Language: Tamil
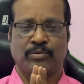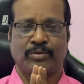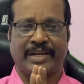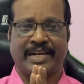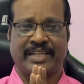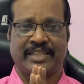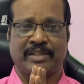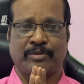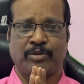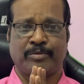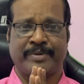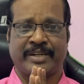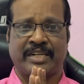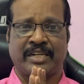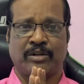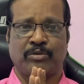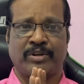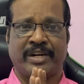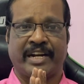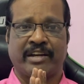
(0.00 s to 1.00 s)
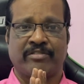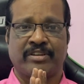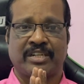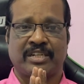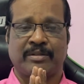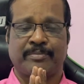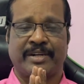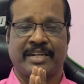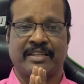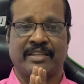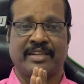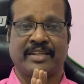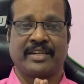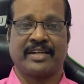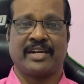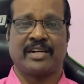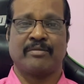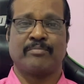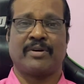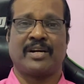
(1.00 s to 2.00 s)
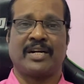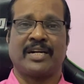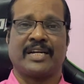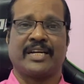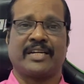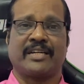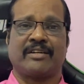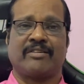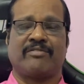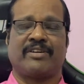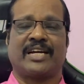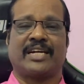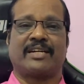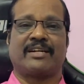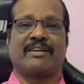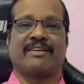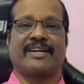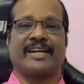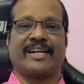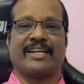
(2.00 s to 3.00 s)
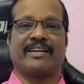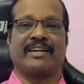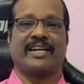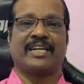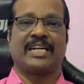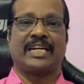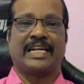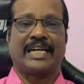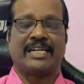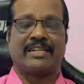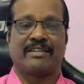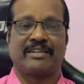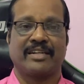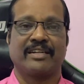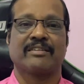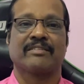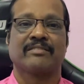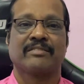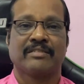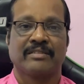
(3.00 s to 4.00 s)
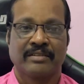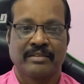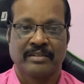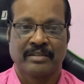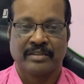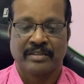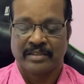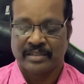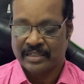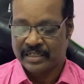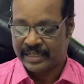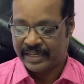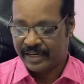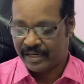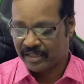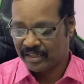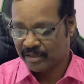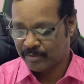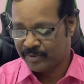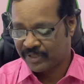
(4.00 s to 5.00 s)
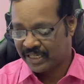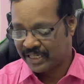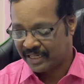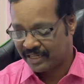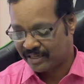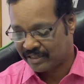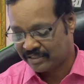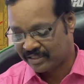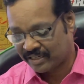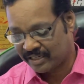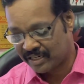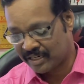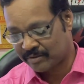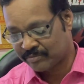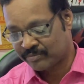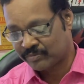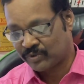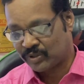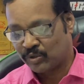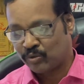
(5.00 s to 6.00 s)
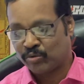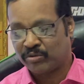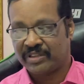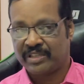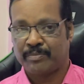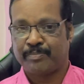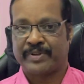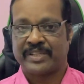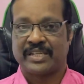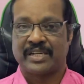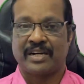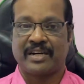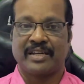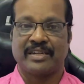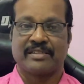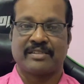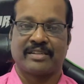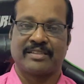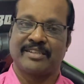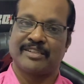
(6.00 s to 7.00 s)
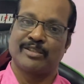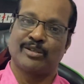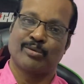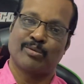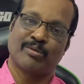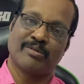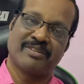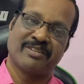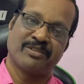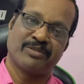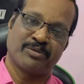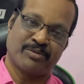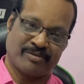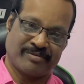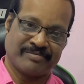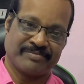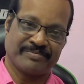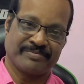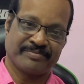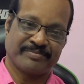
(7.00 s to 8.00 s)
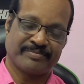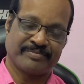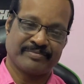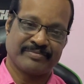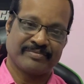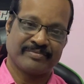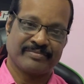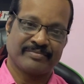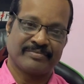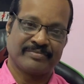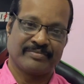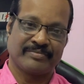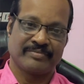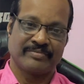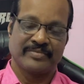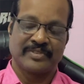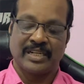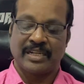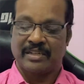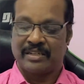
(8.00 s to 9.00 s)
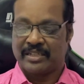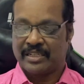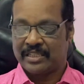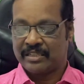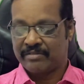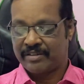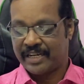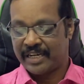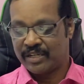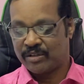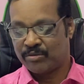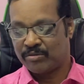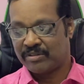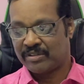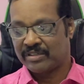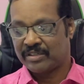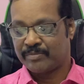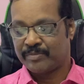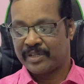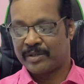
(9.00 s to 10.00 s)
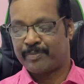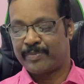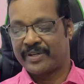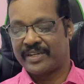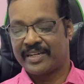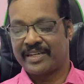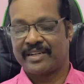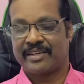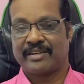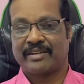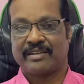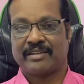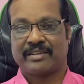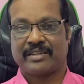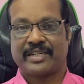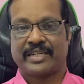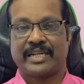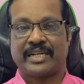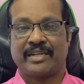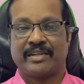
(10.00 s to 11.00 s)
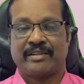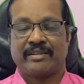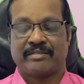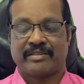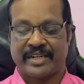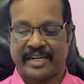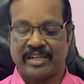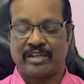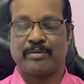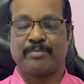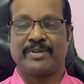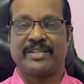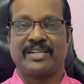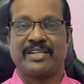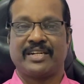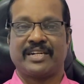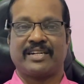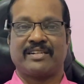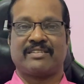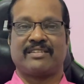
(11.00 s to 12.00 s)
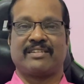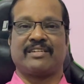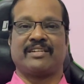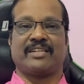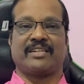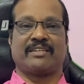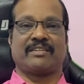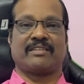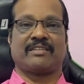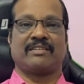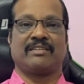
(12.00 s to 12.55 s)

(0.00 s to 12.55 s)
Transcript: உலகத் தமிழ் மக்கள் உங்கள் அனைவருக்கும் எனது அன்பான வணக்கங்கள் என்ன நேர்களே கேள்வி பதில் நிகழ்ச்சியில் நாம் நூத்தி பதினாலை சந்தித்துக் கொண்டிருக்கிறோம் இதுவரை நூற்றுக்கு மேற்பட்ட கே கேள்வி பதில் நிகழ்ச்சியிலே